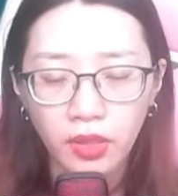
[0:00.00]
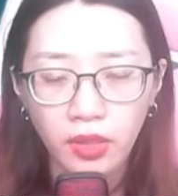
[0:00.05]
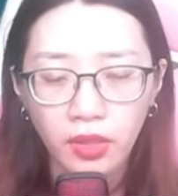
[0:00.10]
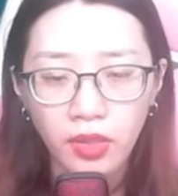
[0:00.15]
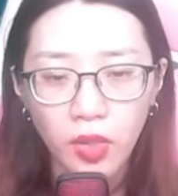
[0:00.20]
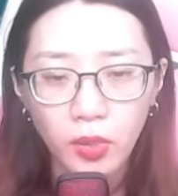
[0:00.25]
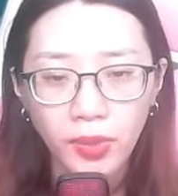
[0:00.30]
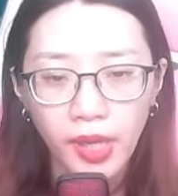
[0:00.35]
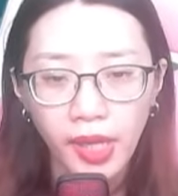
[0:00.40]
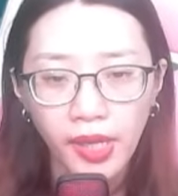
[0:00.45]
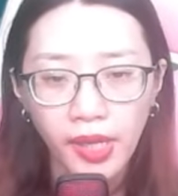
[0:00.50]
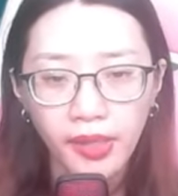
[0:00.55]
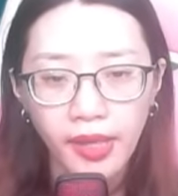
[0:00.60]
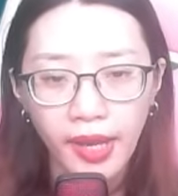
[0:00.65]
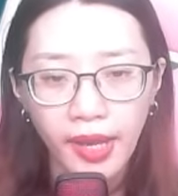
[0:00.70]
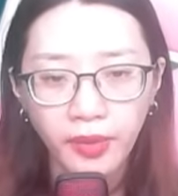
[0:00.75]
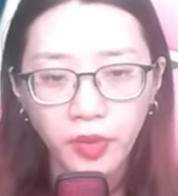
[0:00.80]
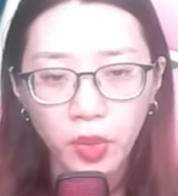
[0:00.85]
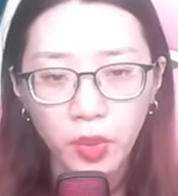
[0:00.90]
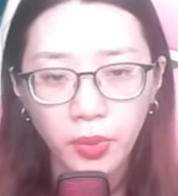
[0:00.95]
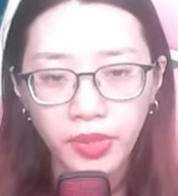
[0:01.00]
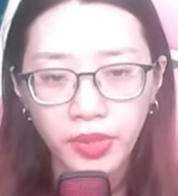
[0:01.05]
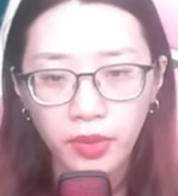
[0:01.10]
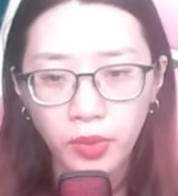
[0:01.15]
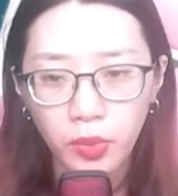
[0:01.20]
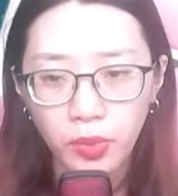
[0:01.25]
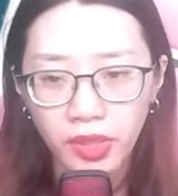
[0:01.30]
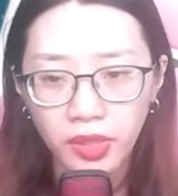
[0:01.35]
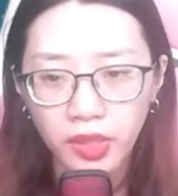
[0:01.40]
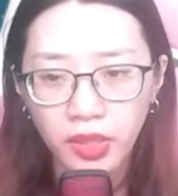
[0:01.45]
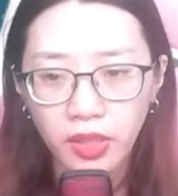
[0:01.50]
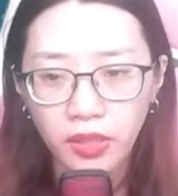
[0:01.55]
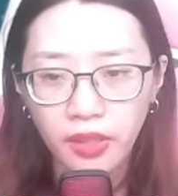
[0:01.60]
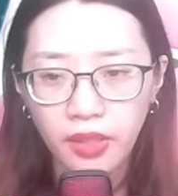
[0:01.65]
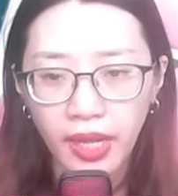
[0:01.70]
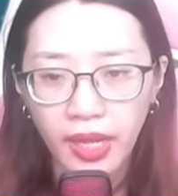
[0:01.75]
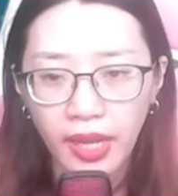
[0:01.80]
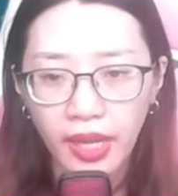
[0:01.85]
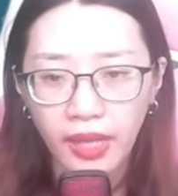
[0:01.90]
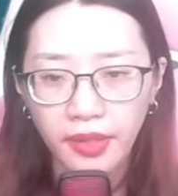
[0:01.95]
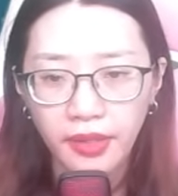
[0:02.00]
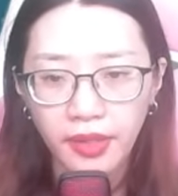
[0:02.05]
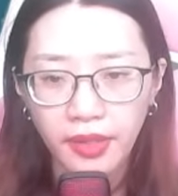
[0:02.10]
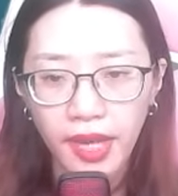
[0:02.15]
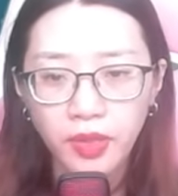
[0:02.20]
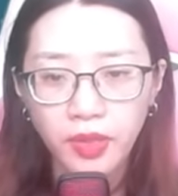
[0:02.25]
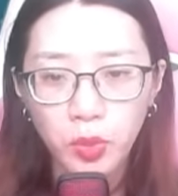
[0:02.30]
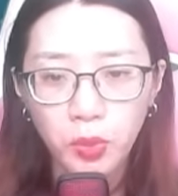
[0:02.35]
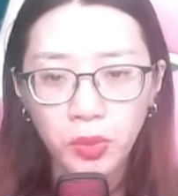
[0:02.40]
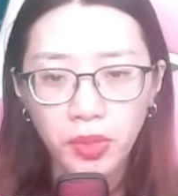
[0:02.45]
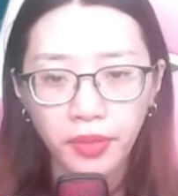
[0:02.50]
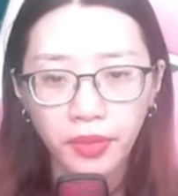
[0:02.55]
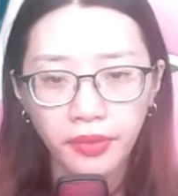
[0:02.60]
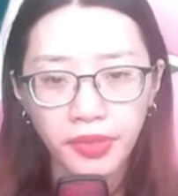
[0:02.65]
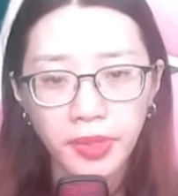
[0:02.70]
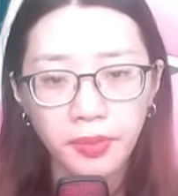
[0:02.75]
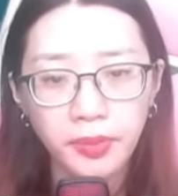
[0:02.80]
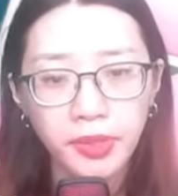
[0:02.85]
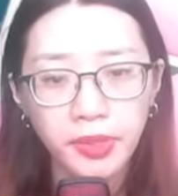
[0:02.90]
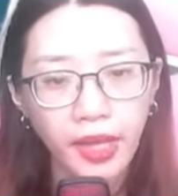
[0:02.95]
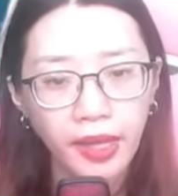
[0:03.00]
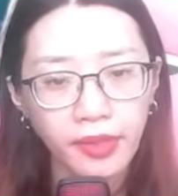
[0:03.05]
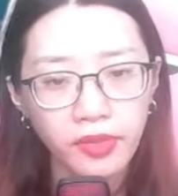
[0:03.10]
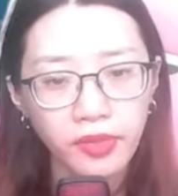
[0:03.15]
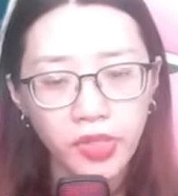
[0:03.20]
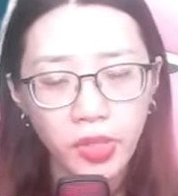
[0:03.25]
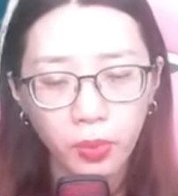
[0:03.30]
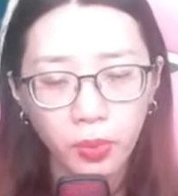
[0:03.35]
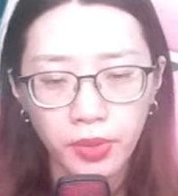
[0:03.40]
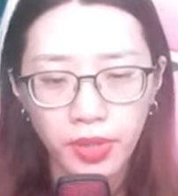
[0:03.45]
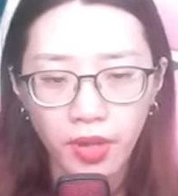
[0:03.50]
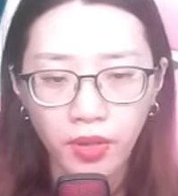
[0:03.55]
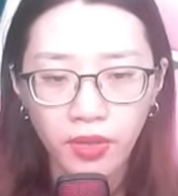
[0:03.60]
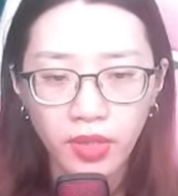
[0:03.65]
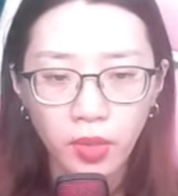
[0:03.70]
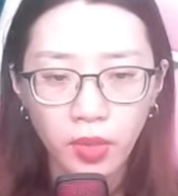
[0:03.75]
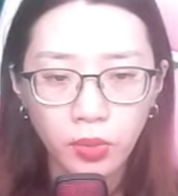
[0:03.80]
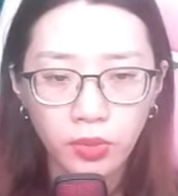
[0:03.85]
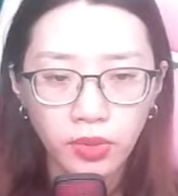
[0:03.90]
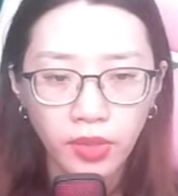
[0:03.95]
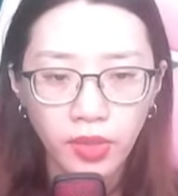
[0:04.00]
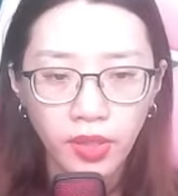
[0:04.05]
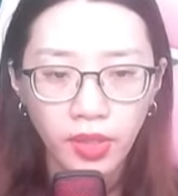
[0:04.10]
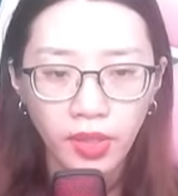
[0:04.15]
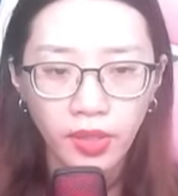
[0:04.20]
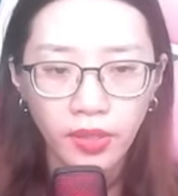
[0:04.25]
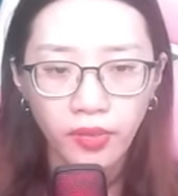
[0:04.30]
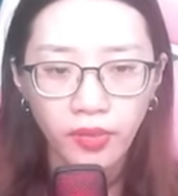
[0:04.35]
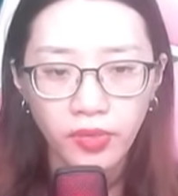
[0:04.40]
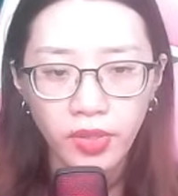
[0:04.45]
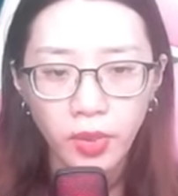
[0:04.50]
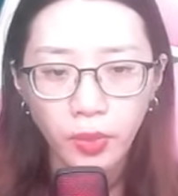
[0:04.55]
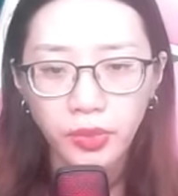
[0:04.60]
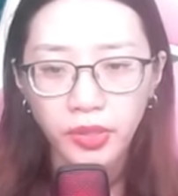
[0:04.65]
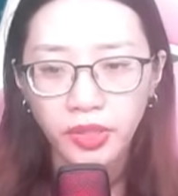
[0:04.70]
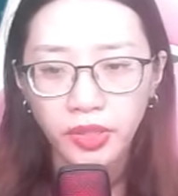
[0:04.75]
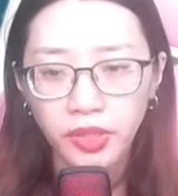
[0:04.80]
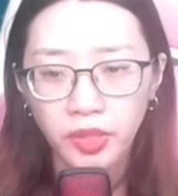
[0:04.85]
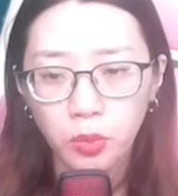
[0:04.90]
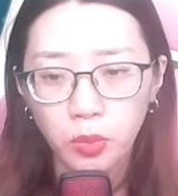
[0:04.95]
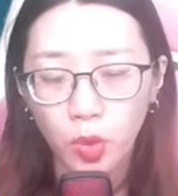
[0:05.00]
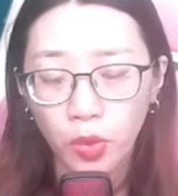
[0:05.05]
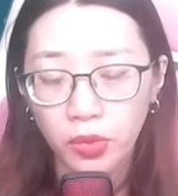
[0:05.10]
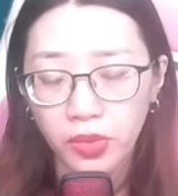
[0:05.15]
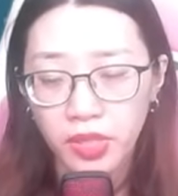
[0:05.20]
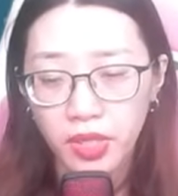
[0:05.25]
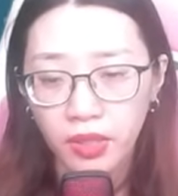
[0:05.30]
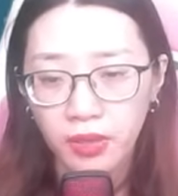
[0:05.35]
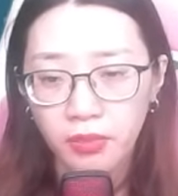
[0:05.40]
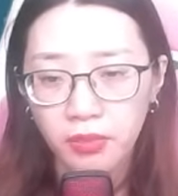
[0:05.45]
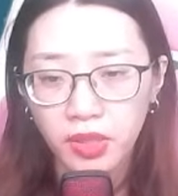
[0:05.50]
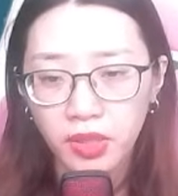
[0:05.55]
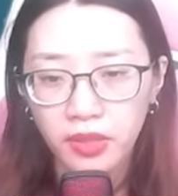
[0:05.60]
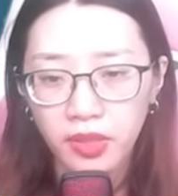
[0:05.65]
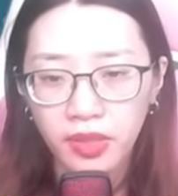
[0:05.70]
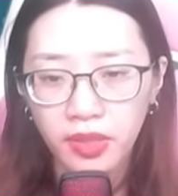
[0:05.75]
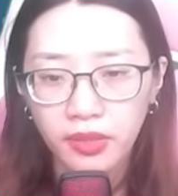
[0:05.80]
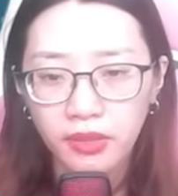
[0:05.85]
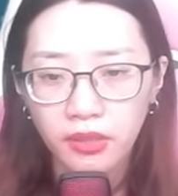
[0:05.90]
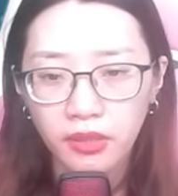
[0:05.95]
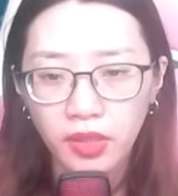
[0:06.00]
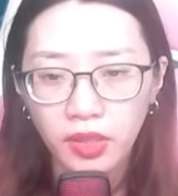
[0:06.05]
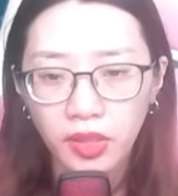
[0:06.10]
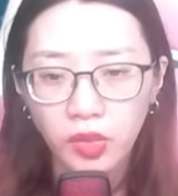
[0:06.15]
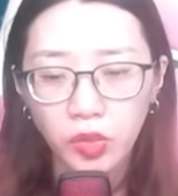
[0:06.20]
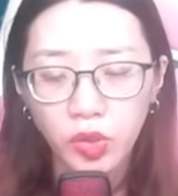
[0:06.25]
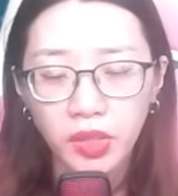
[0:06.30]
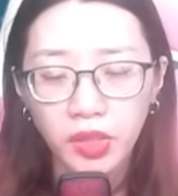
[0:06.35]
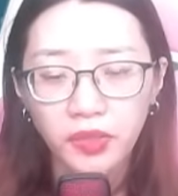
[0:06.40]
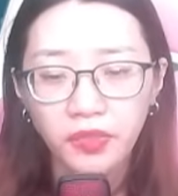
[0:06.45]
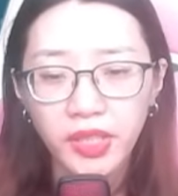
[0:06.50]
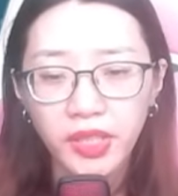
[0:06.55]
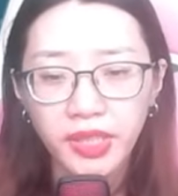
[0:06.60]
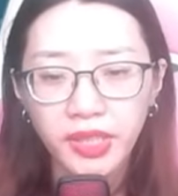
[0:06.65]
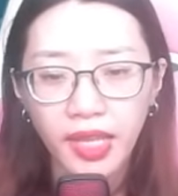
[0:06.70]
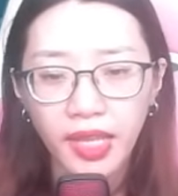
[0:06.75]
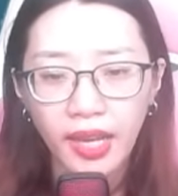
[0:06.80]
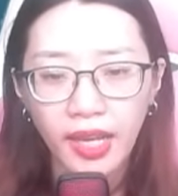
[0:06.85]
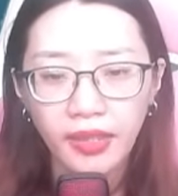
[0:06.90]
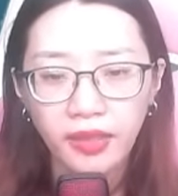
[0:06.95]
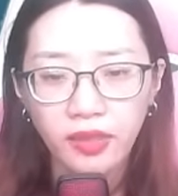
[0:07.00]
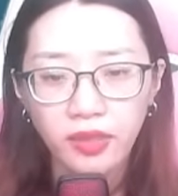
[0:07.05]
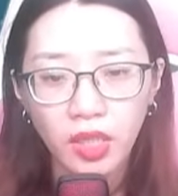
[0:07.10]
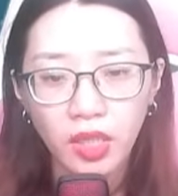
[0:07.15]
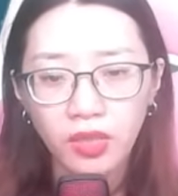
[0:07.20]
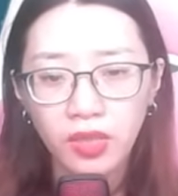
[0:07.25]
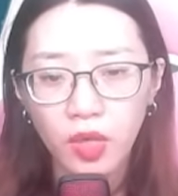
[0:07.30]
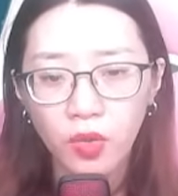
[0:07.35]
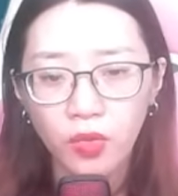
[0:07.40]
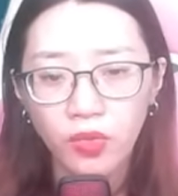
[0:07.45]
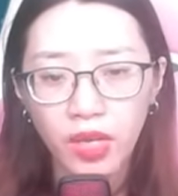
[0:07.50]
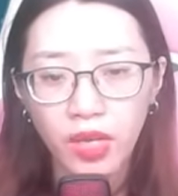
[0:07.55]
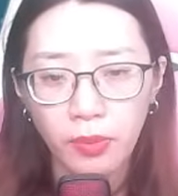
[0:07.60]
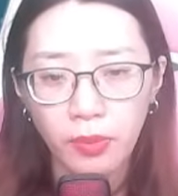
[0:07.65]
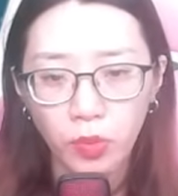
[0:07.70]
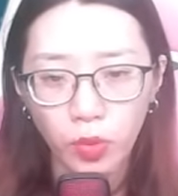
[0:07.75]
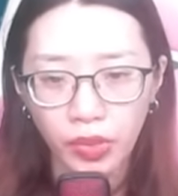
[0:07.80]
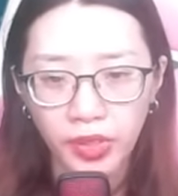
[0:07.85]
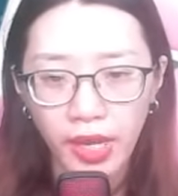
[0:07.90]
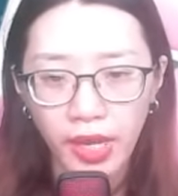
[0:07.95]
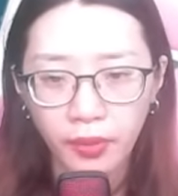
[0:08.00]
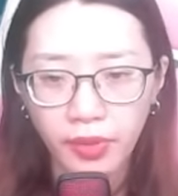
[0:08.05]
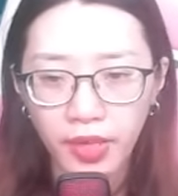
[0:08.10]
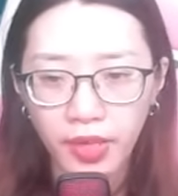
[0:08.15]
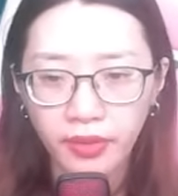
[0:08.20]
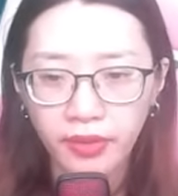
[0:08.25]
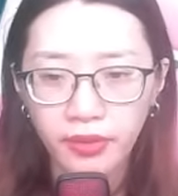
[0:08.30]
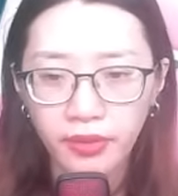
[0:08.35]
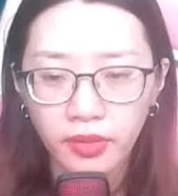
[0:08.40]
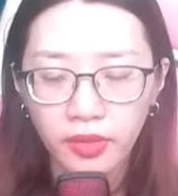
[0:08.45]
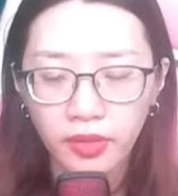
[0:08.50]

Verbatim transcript: Lúc này càng khung nhật nguyệt sơn hà đang không ngừng chớp sáng trong gió lốc giống như một trận mưa lớn từ phía xa tấn công về mũi đạo nhân.